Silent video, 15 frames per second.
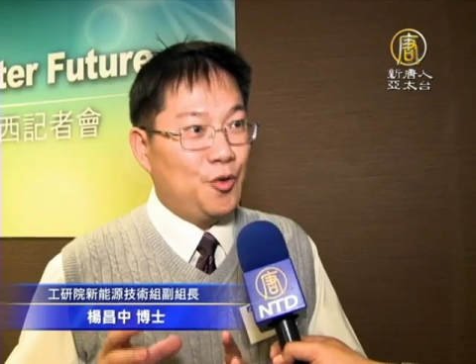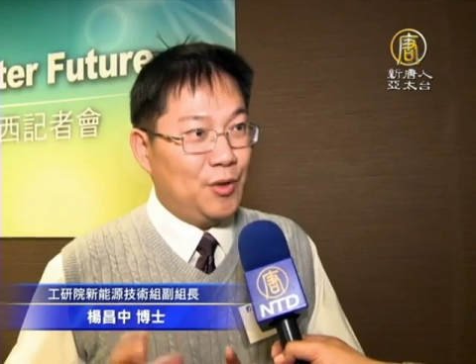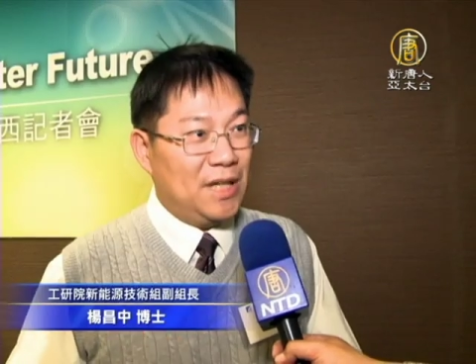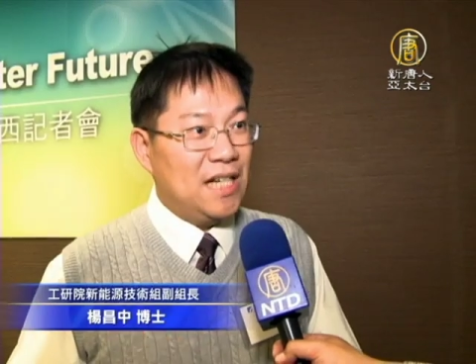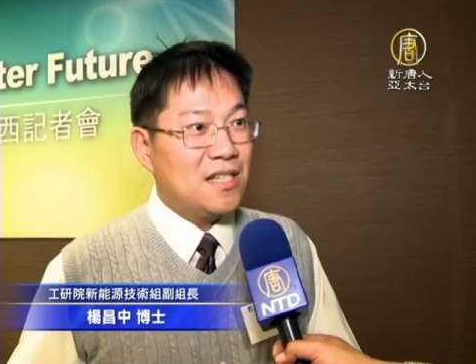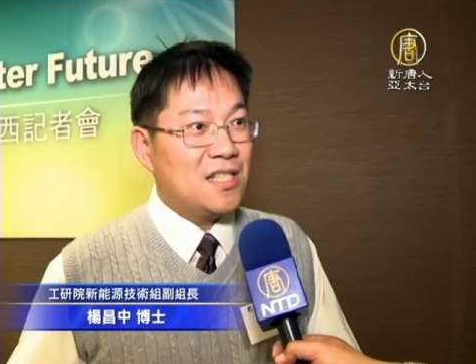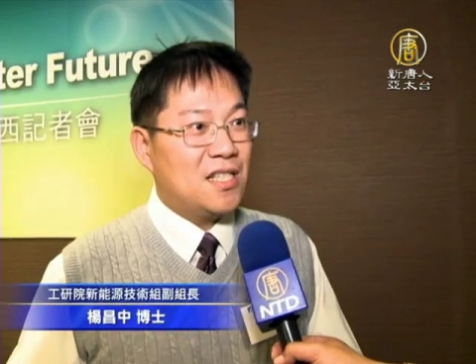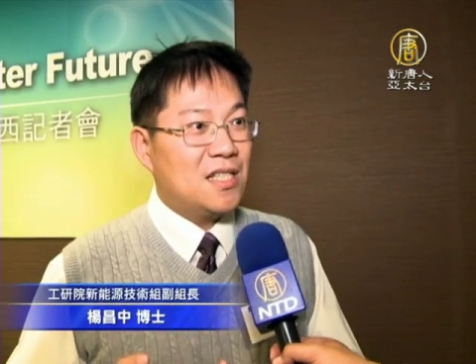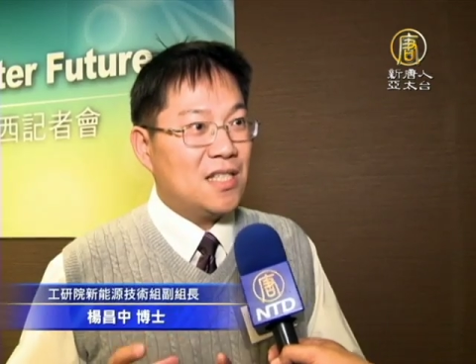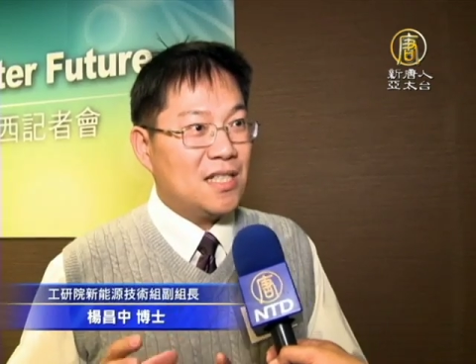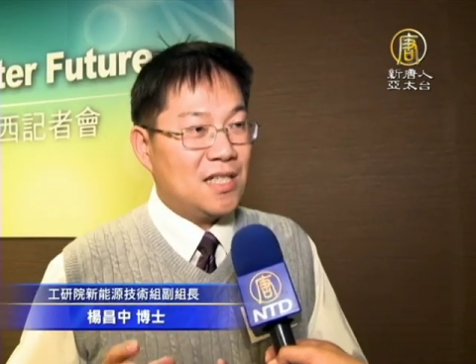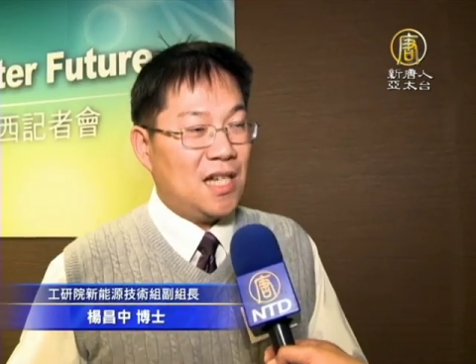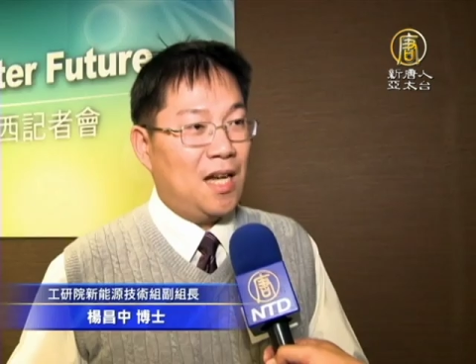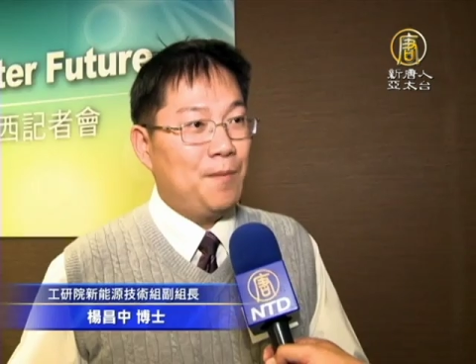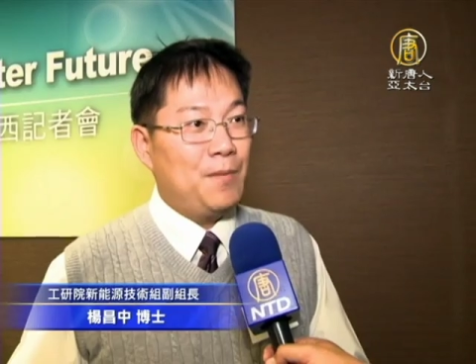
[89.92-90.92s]
铝电池这
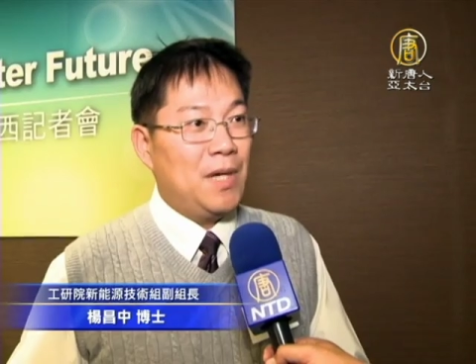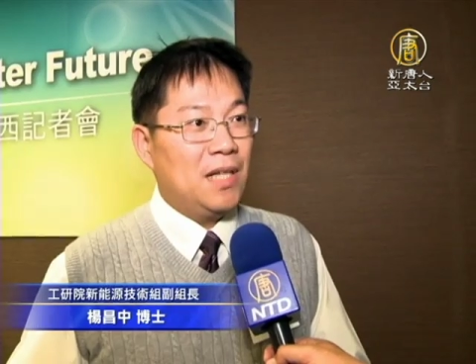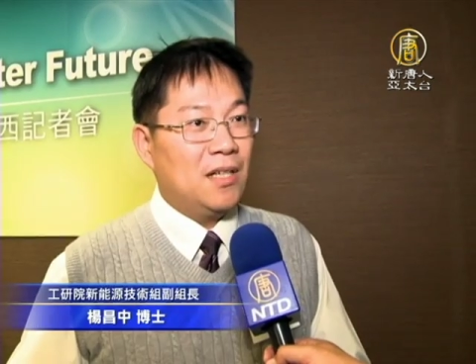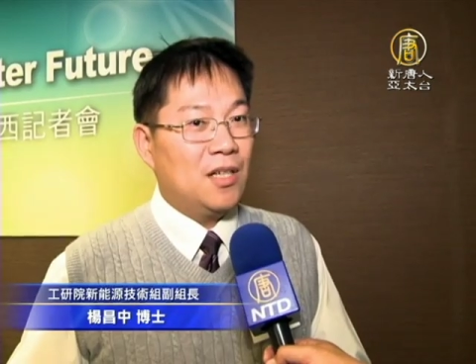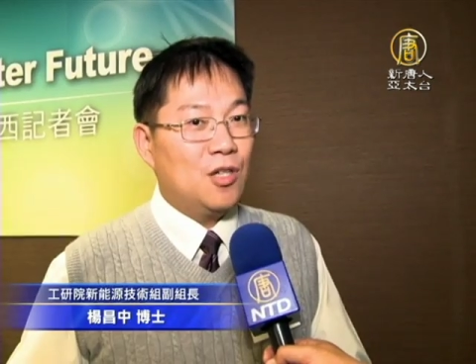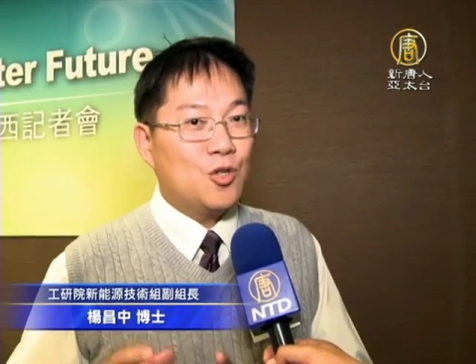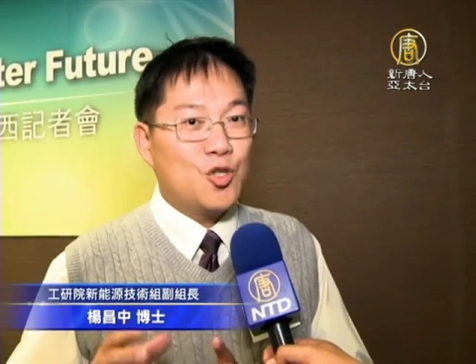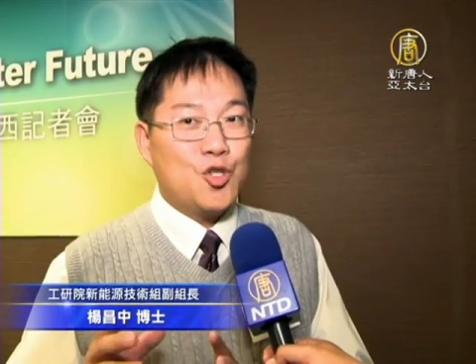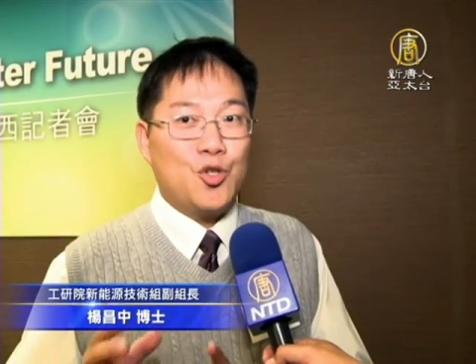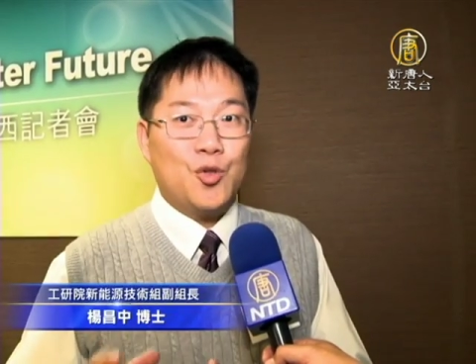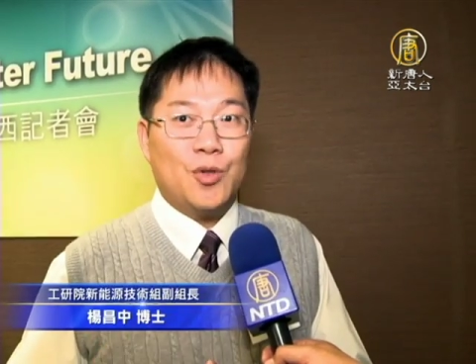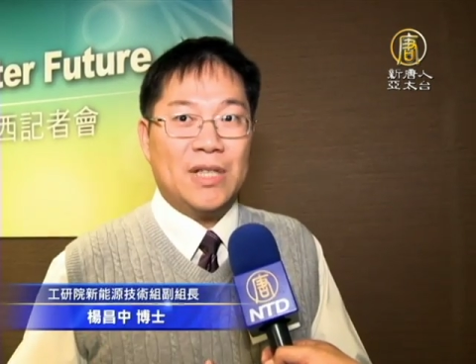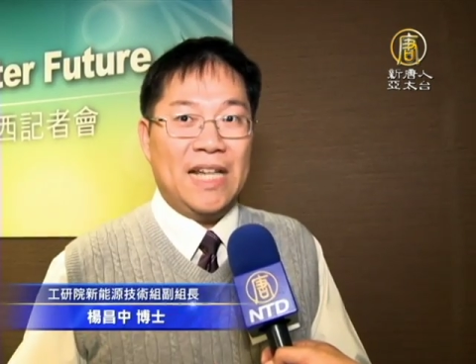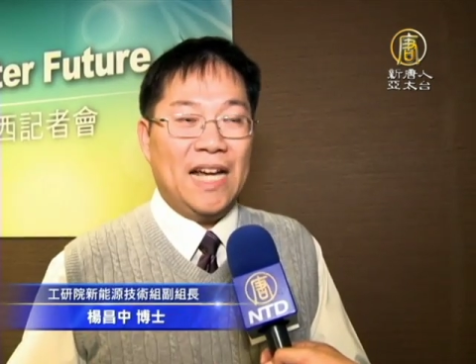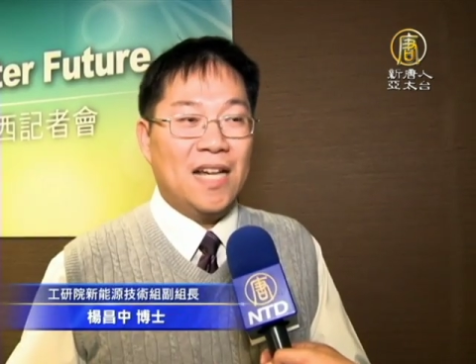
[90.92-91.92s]
个产品能够
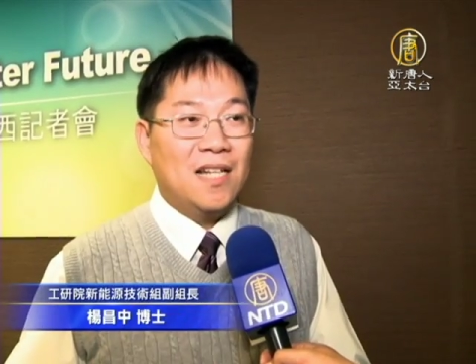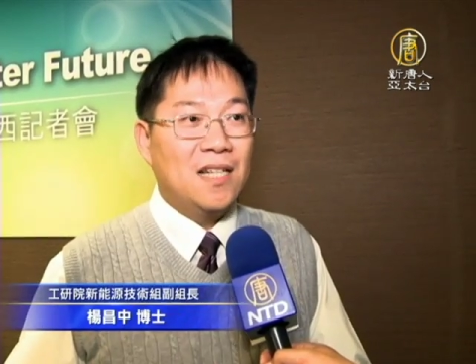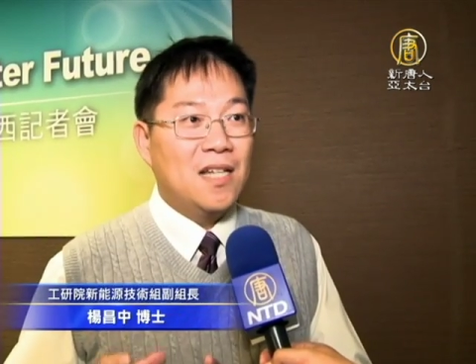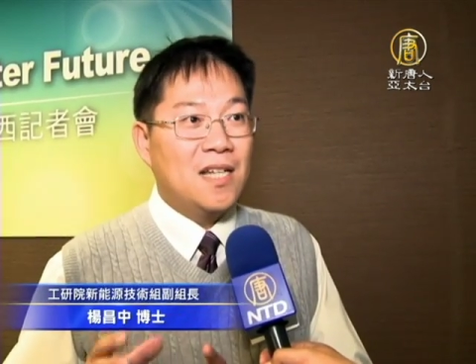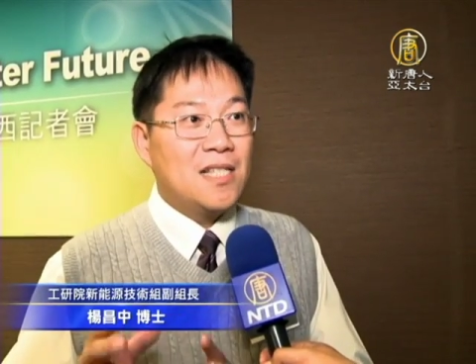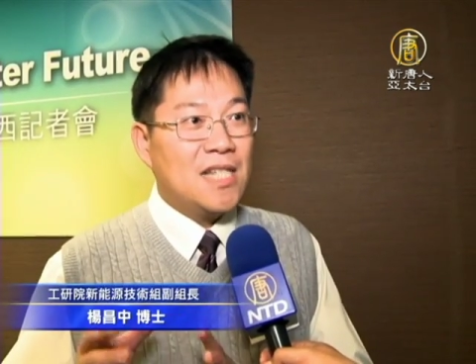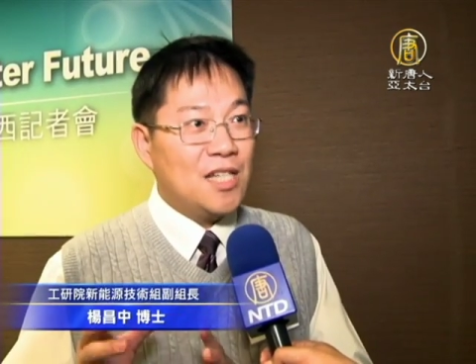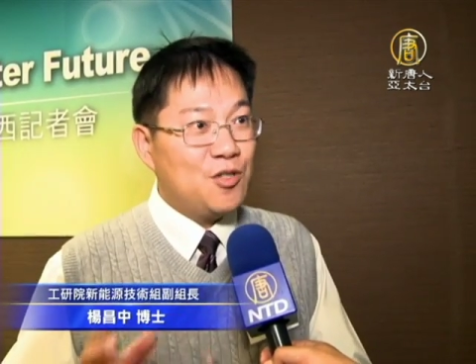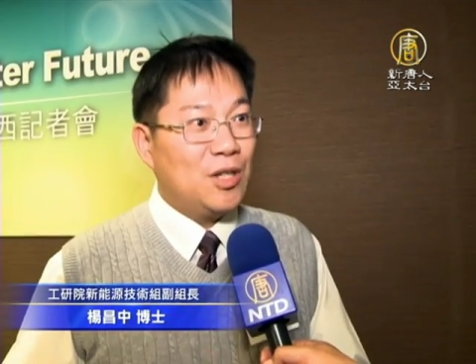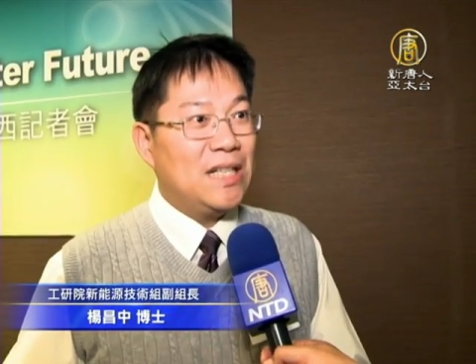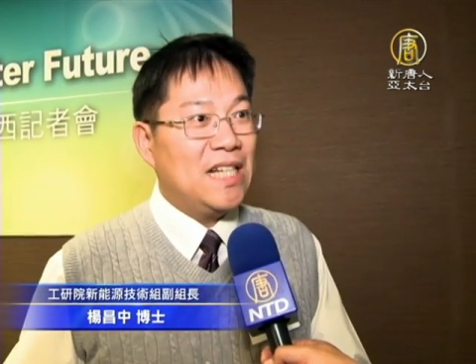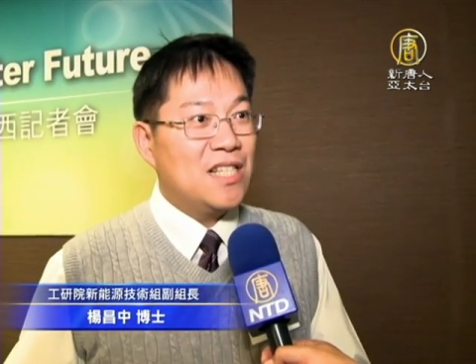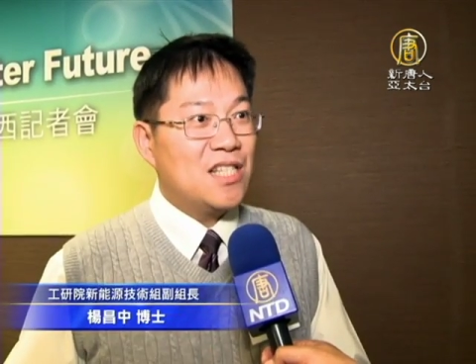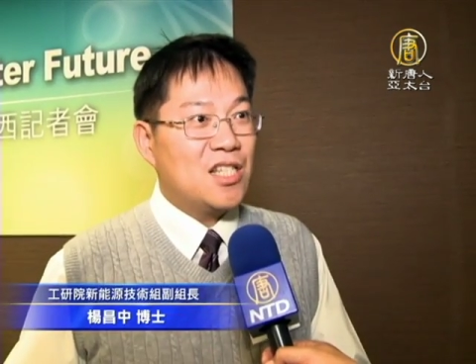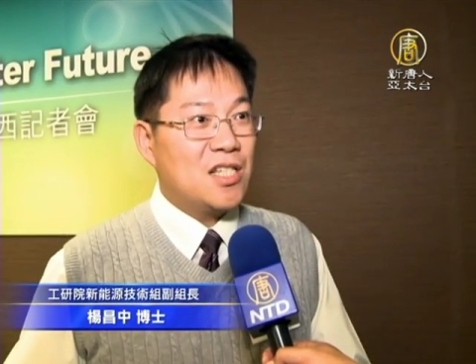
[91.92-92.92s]
取代铅
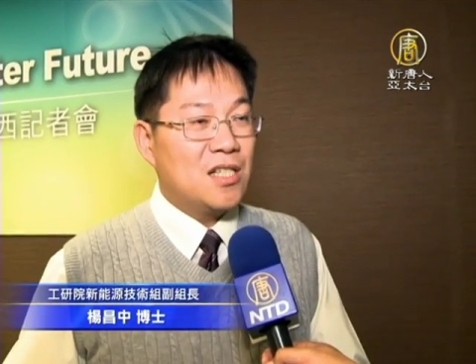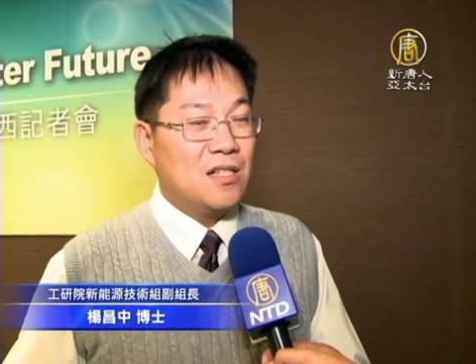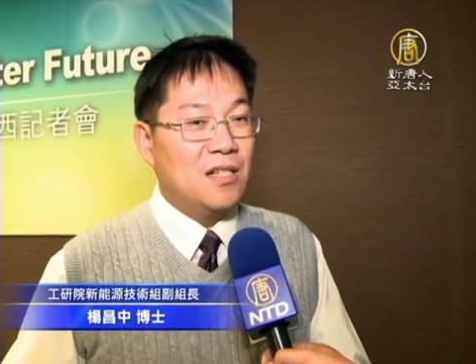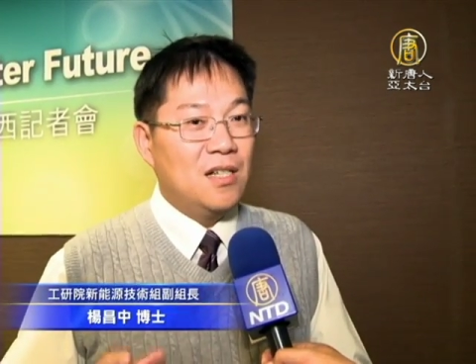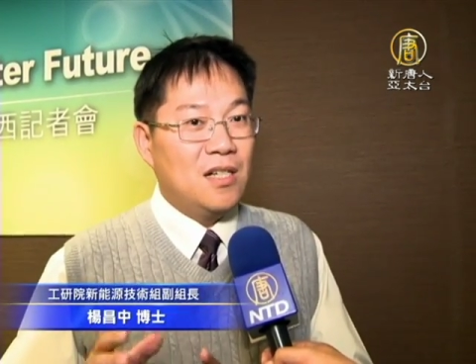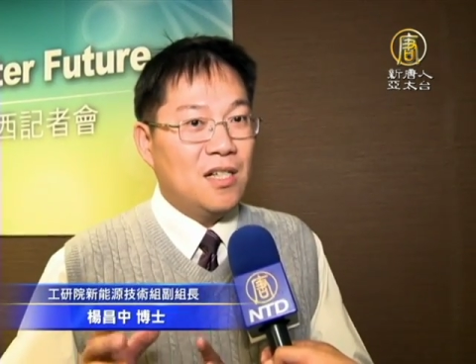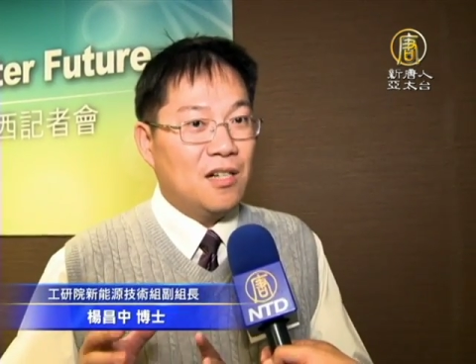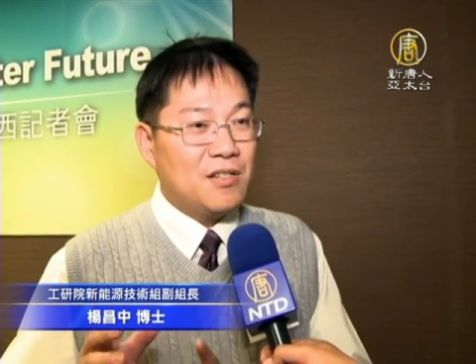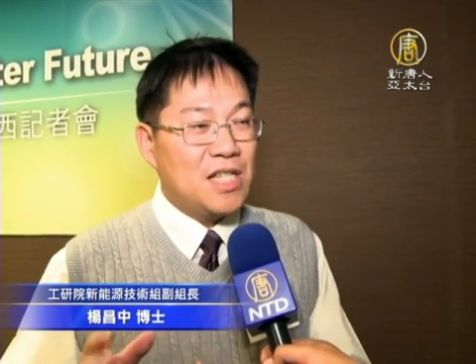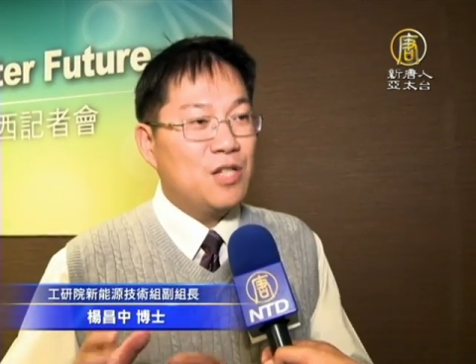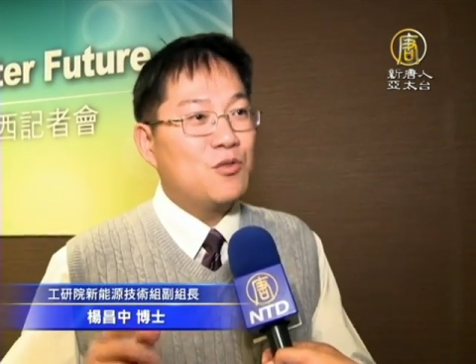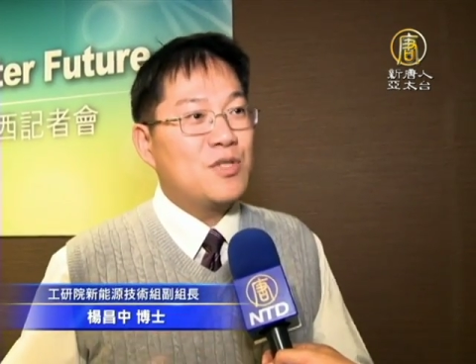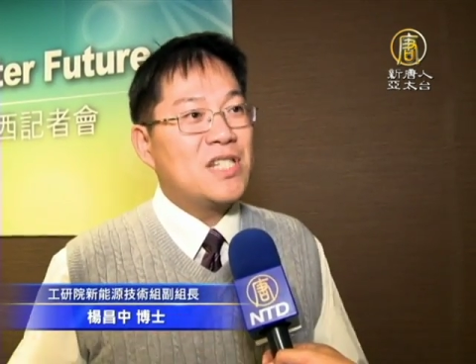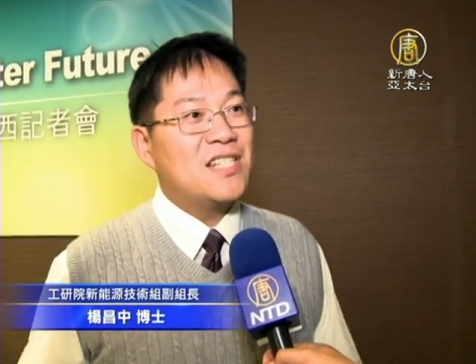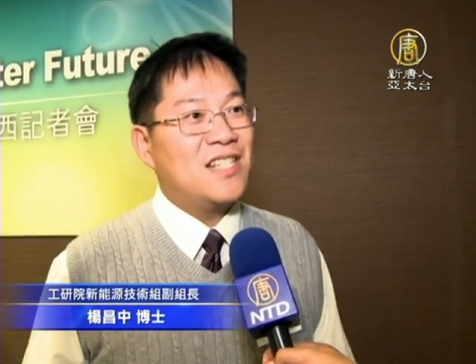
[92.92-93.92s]
酸电池，然后进
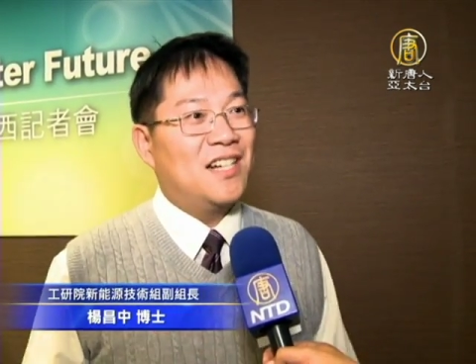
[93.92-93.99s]
入市